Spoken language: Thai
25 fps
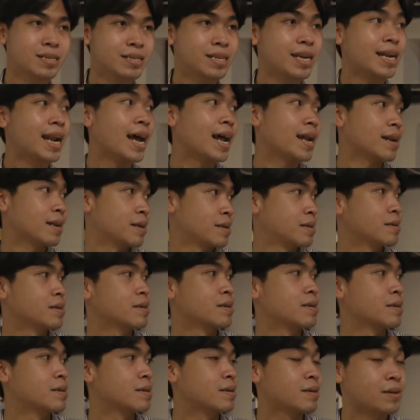ฉะนั้น
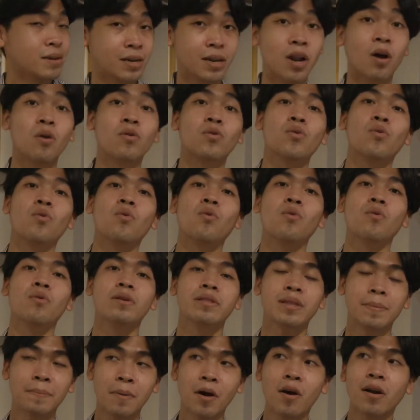ลองดู
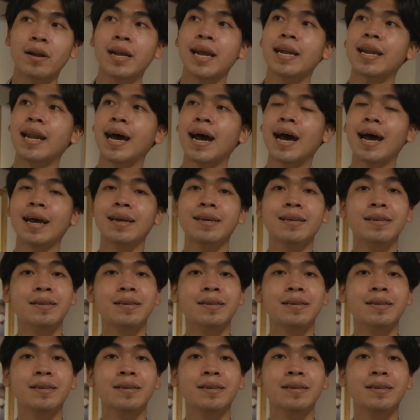ซัพพอร์ตกันได้